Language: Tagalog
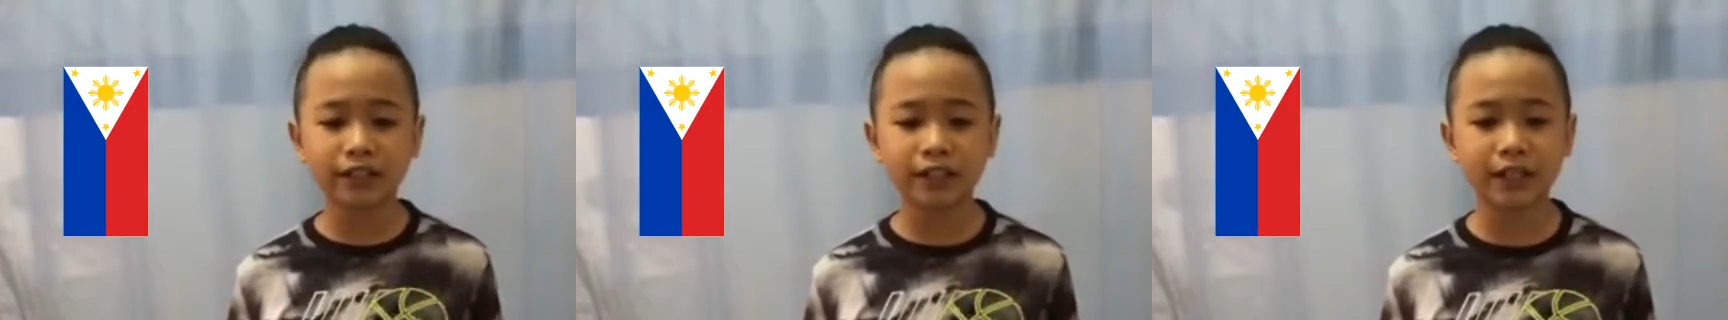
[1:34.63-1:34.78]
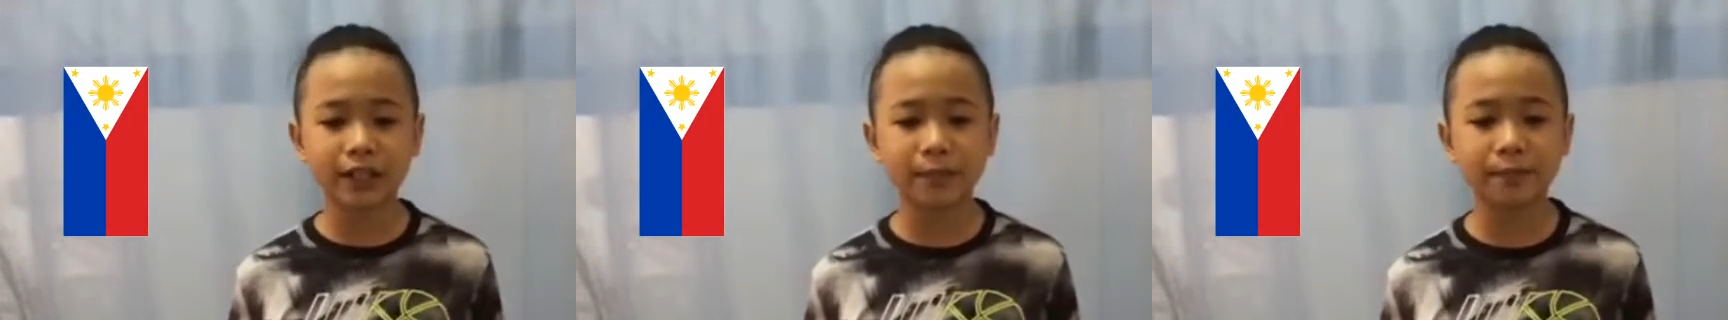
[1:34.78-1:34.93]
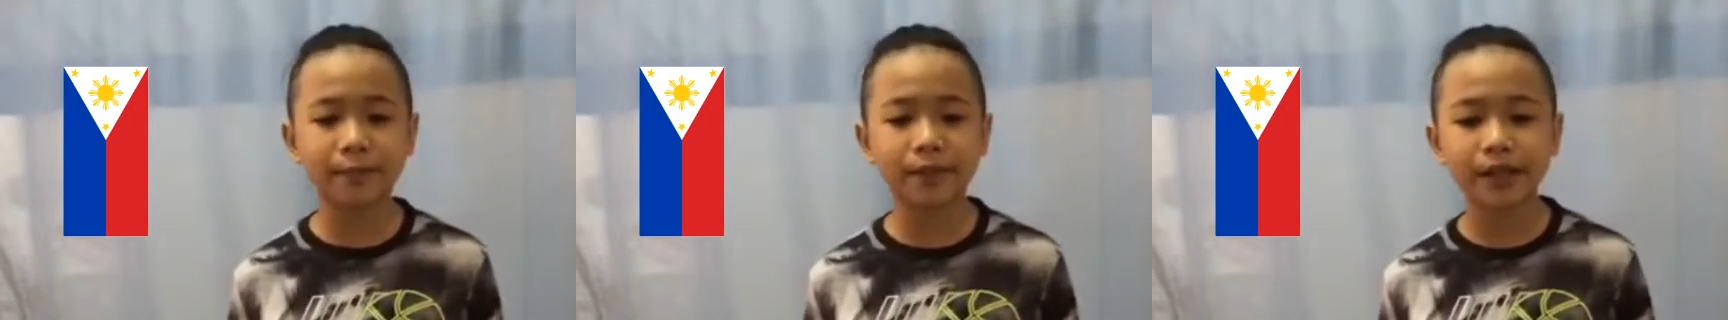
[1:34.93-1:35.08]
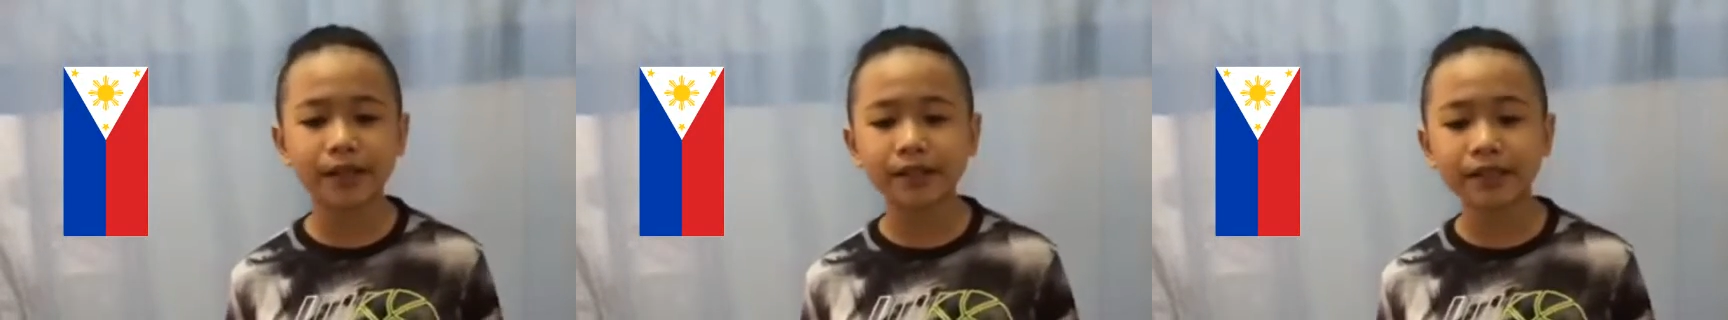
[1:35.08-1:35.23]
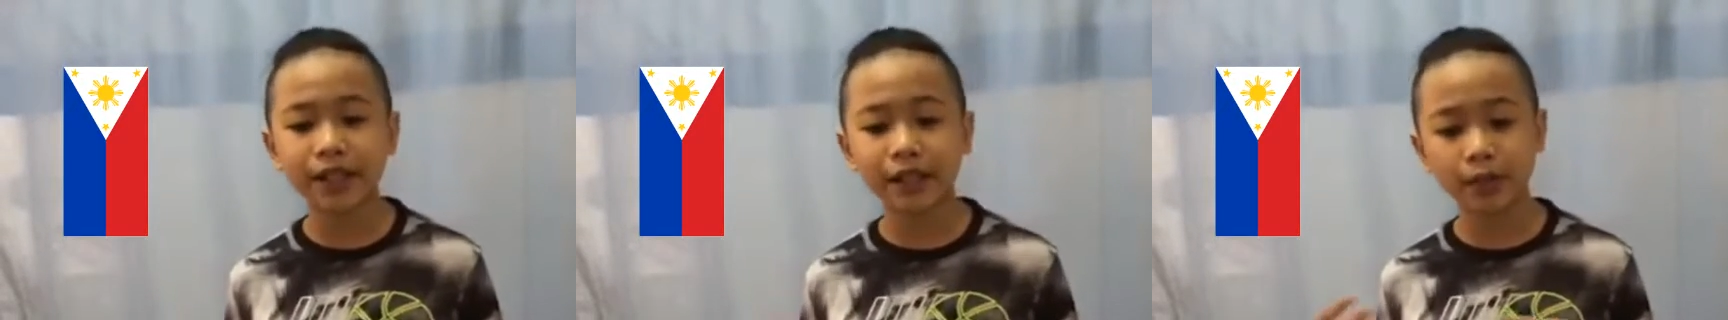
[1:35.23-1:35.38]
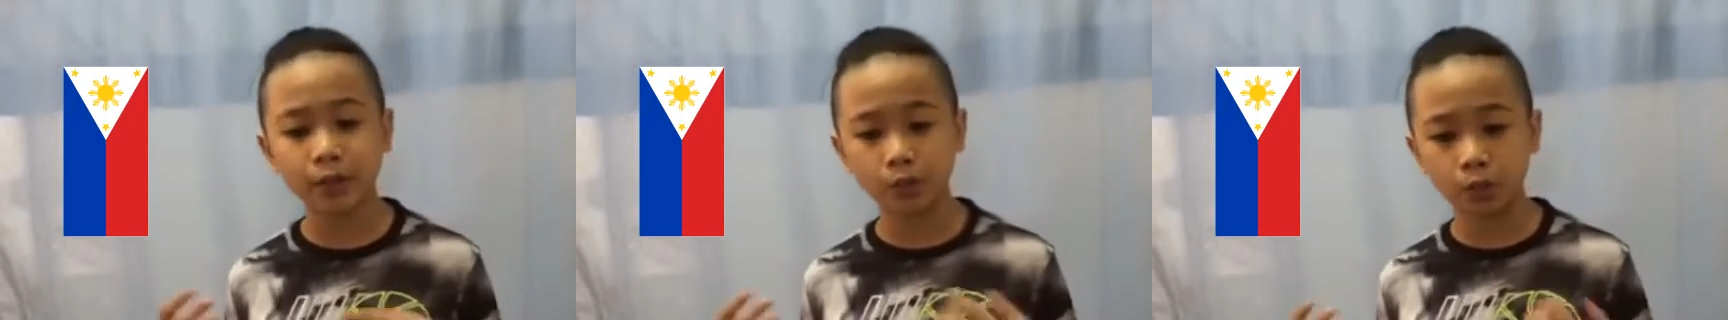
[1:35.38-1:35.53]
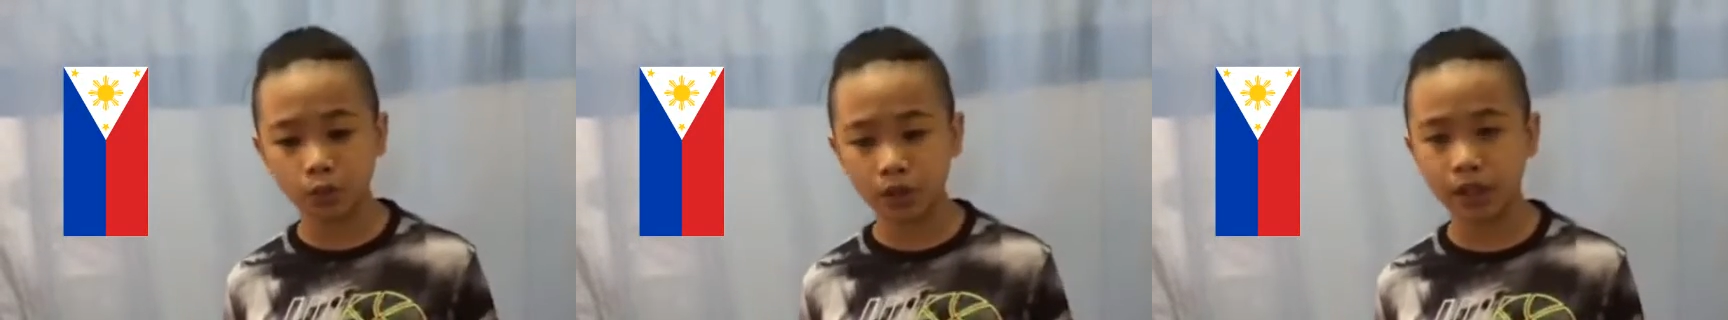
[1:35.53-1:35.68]
sa ibang
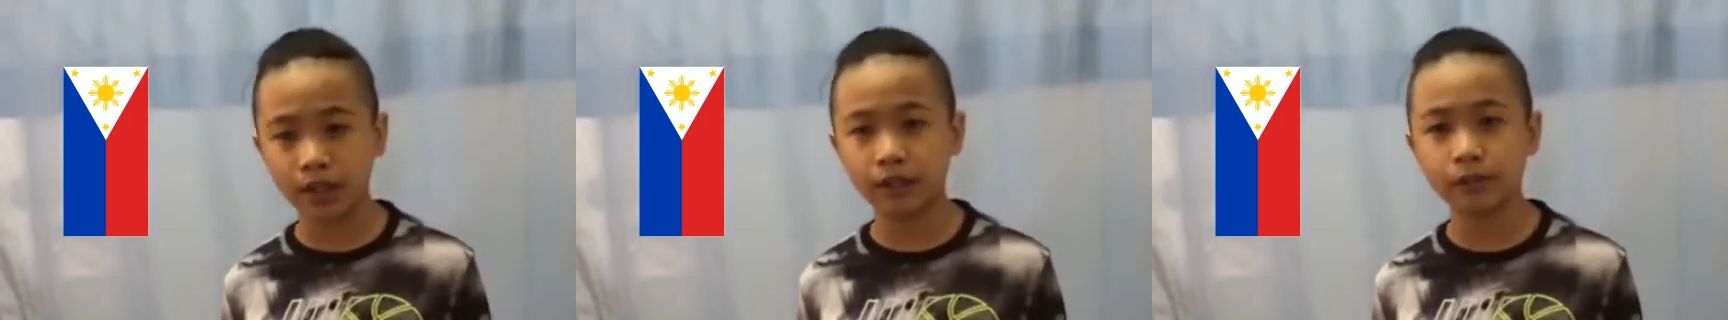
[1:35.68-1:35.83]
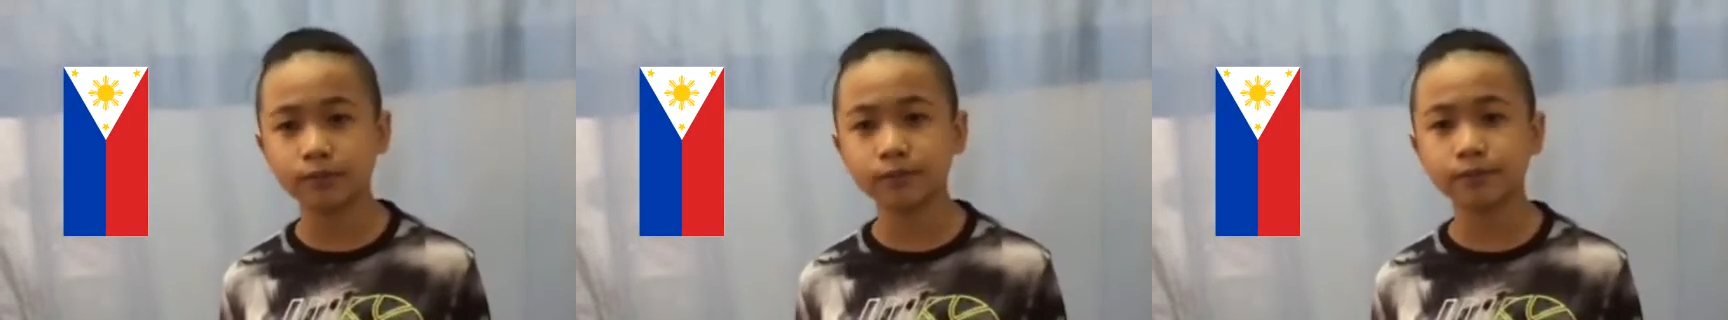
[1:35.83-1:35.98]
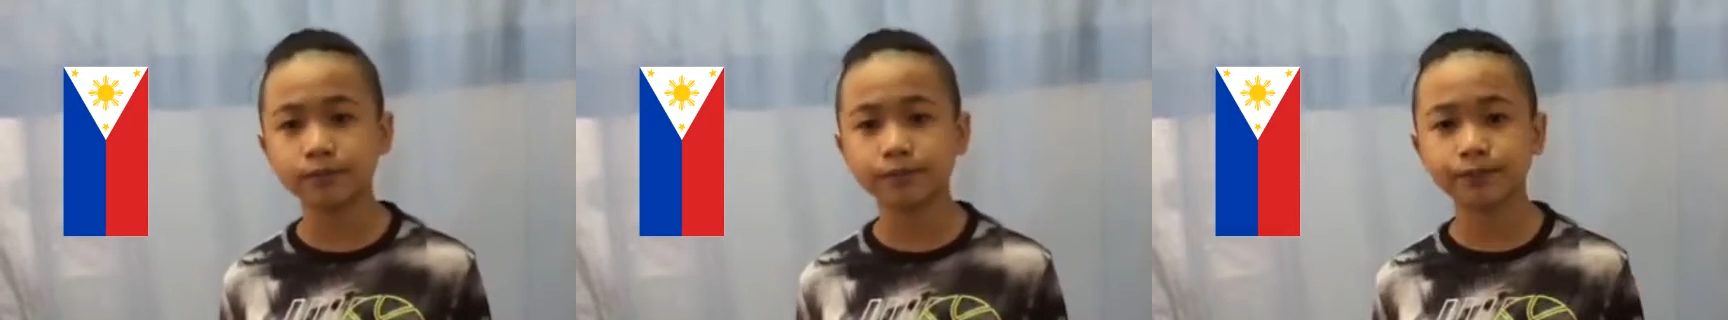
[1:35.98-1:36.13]
dayuhan.